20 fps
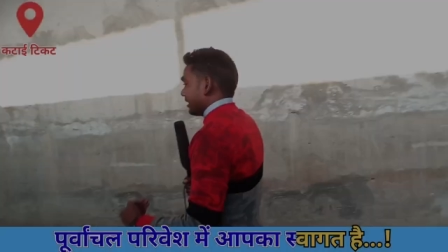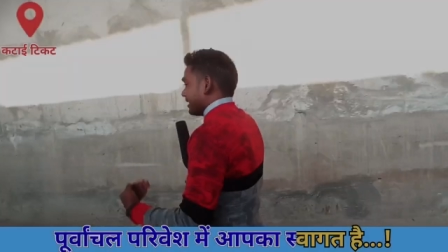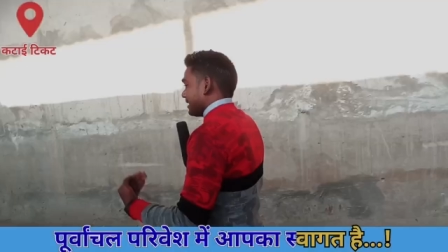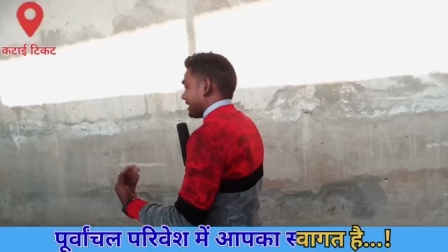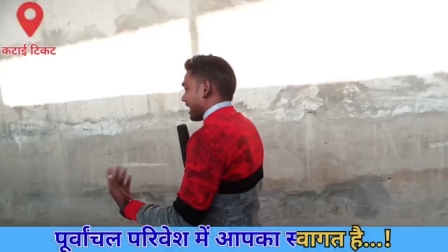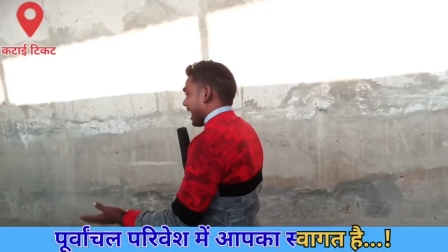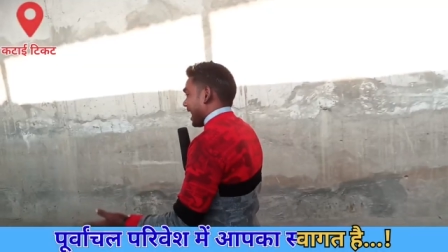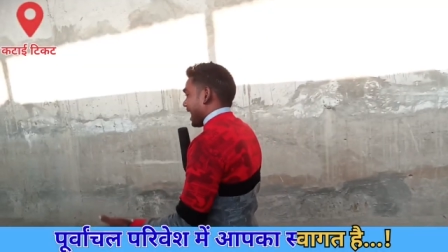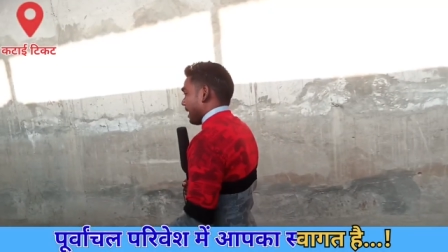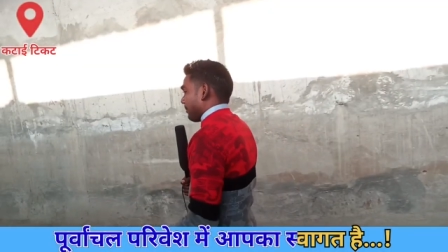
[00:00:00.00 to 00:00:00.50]

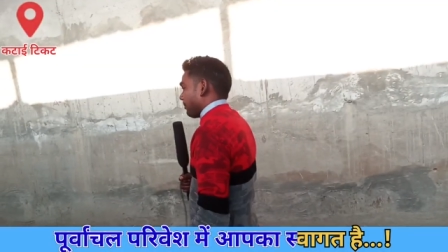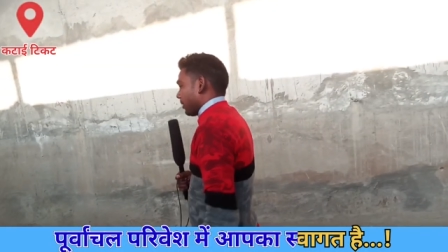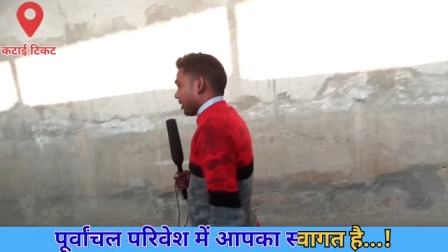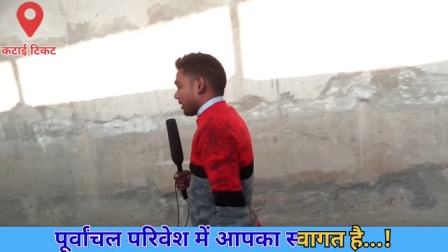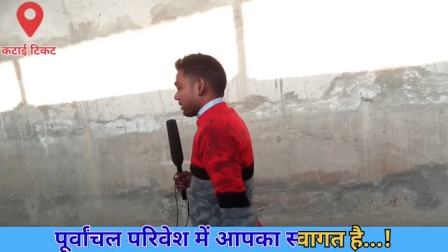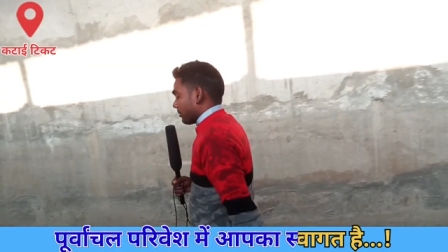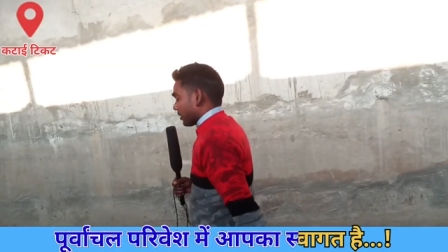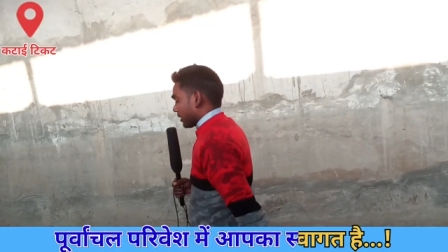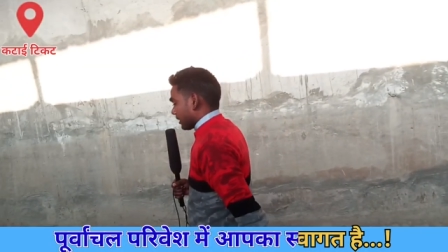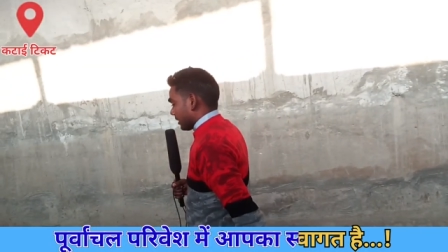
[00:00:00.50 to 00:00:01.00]
यहाँ
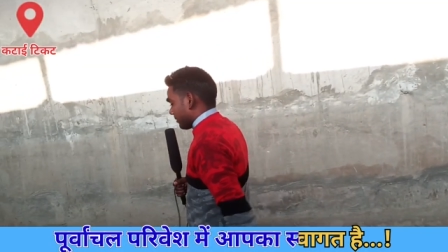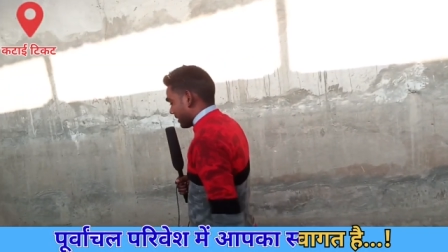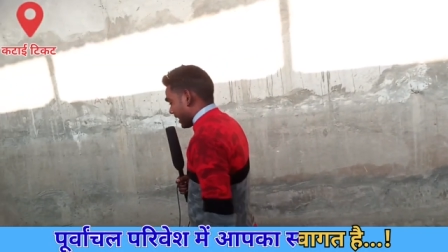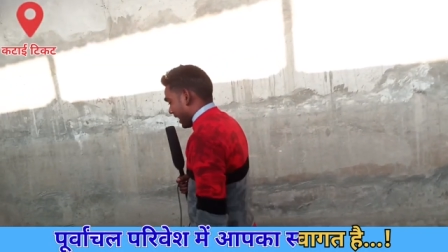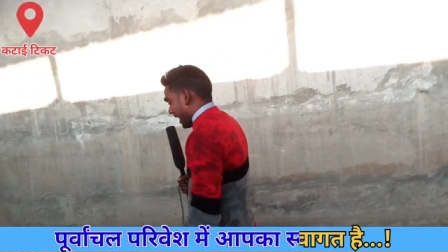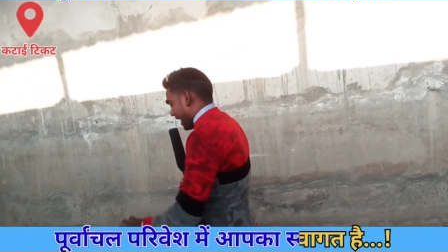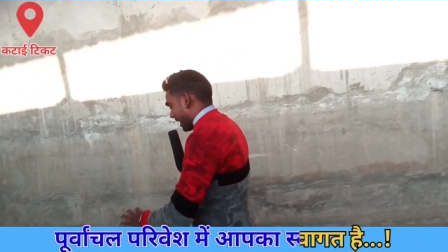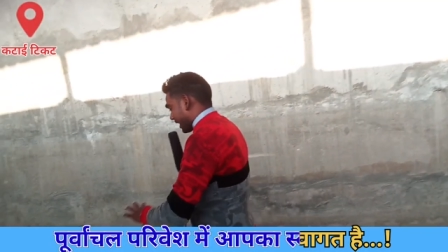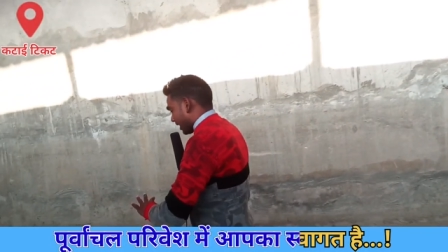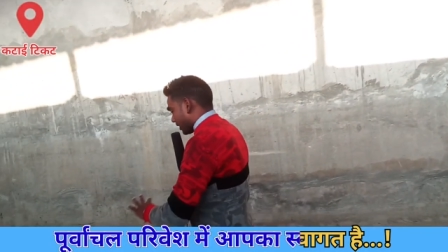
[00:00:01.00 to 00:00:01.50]
पर मतलब
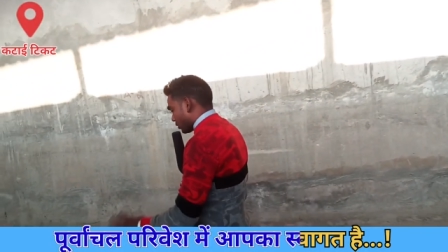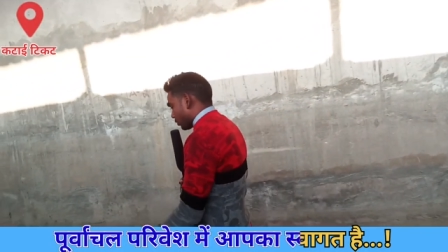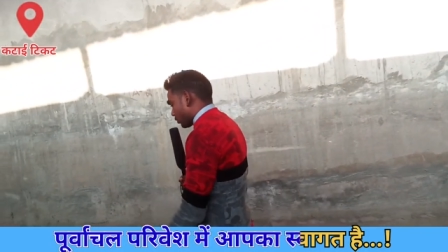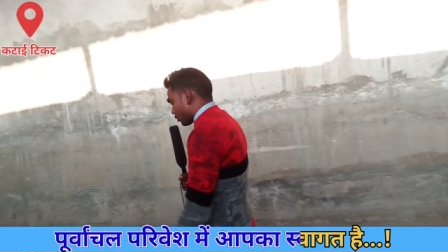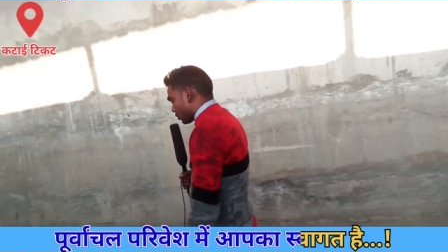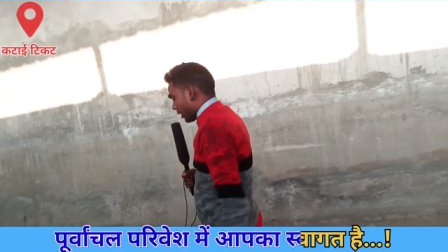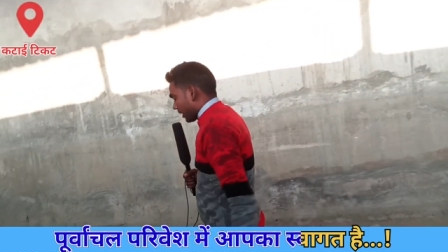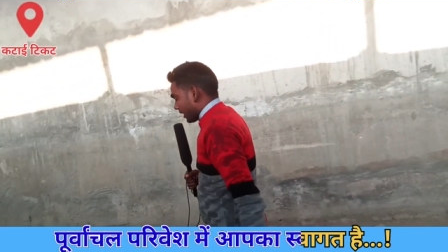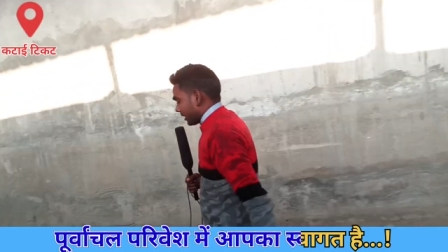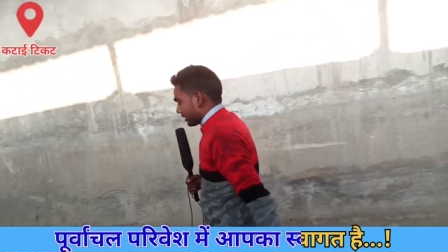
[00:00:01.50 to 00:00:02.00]
यहाँ का जो
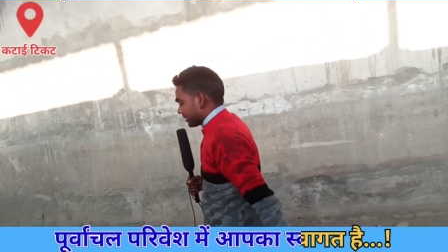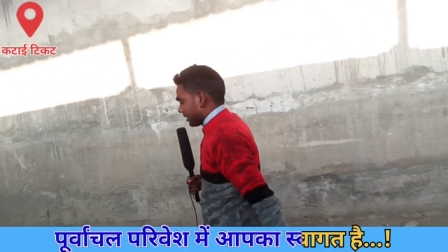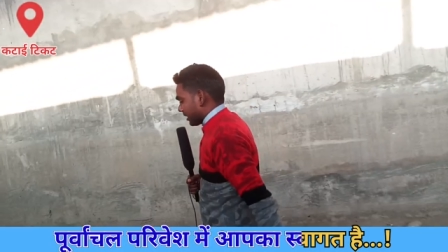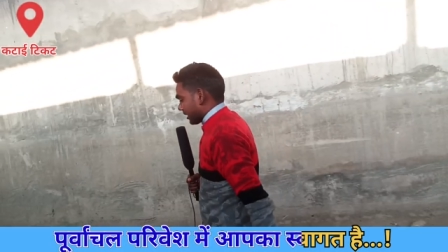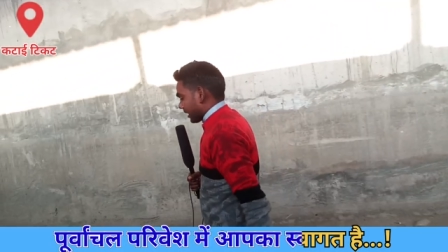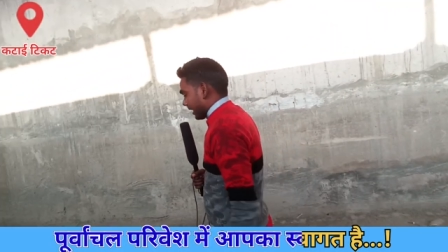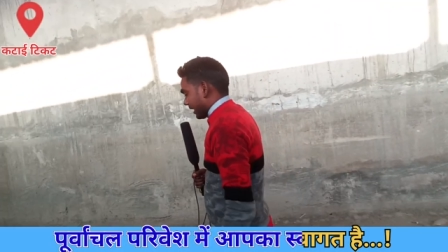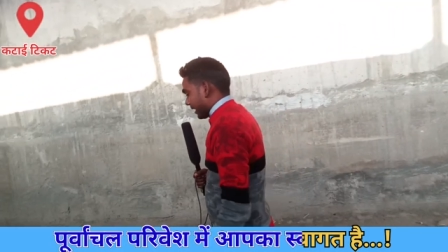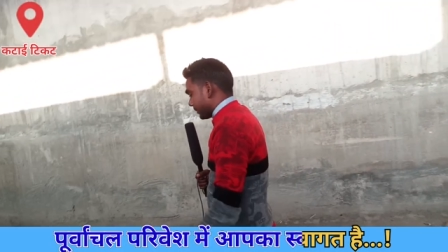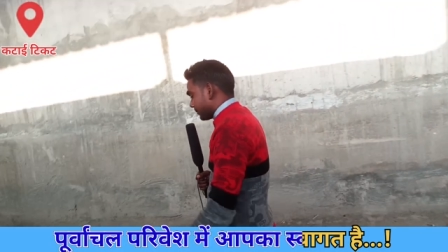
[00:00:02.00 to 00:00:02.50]
जल
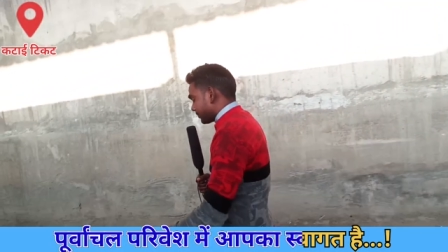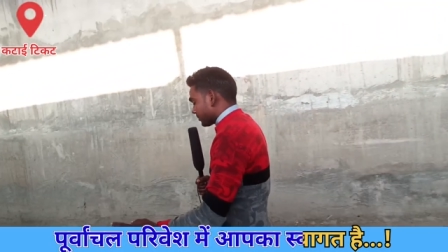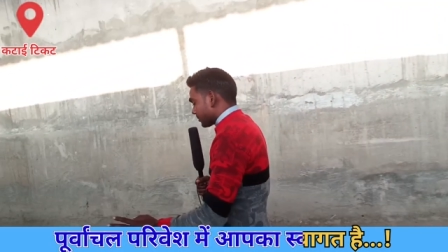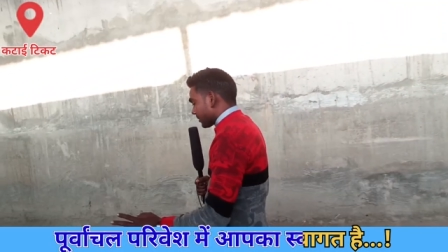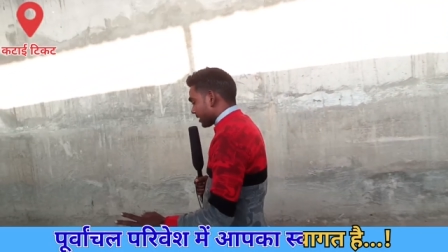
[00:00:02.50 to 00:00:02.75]
स्तर है